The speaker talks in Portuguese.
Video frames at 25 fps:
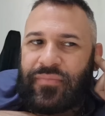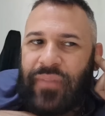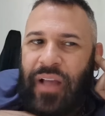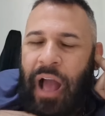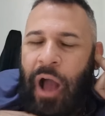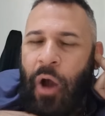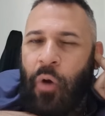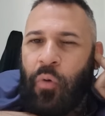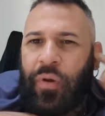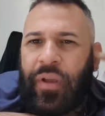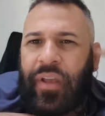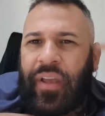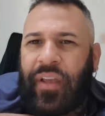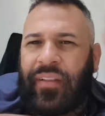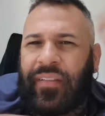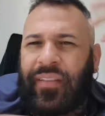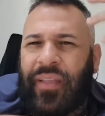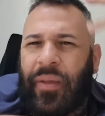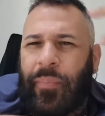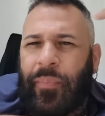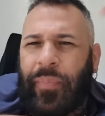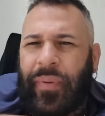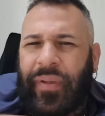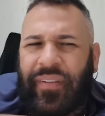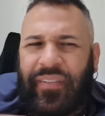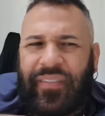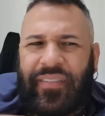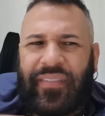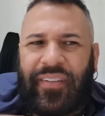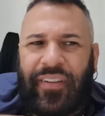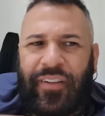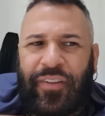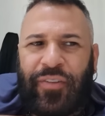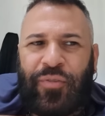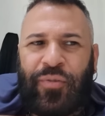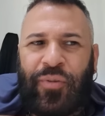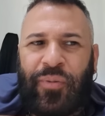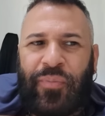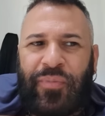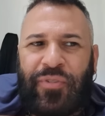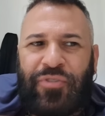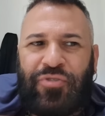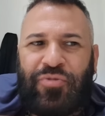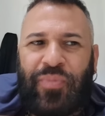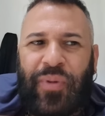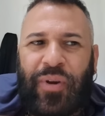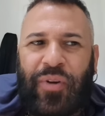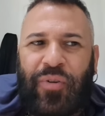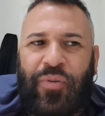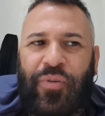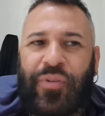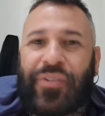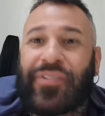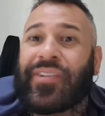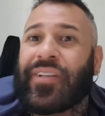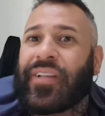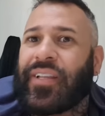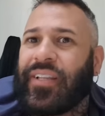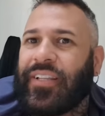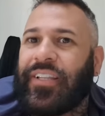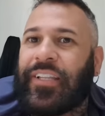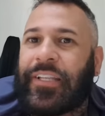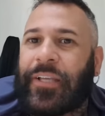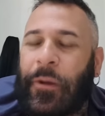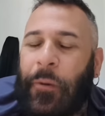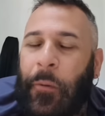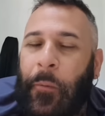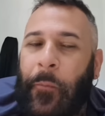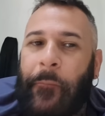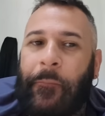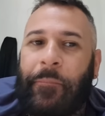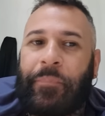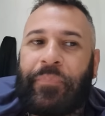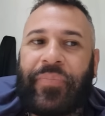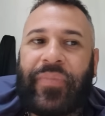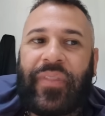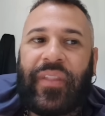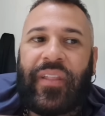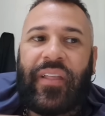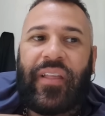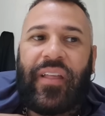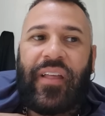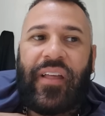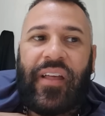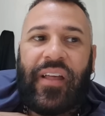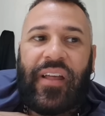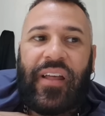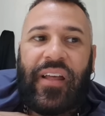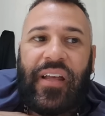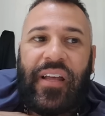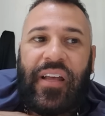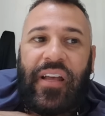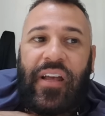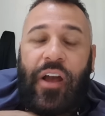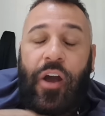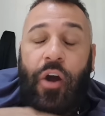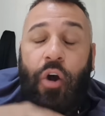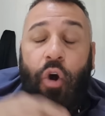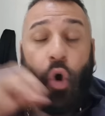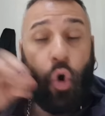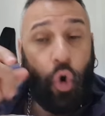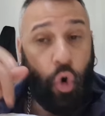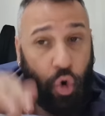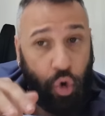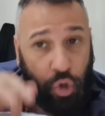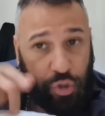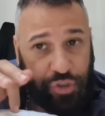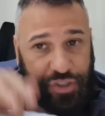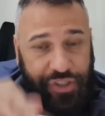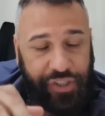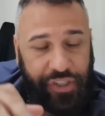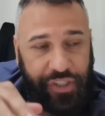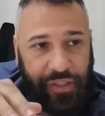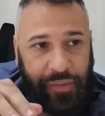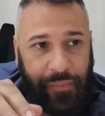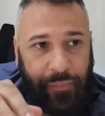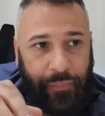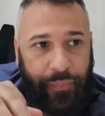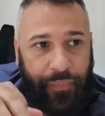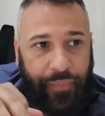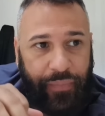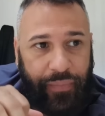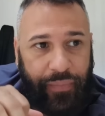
alguém tá pensando a mesma coisa que eu. Hoje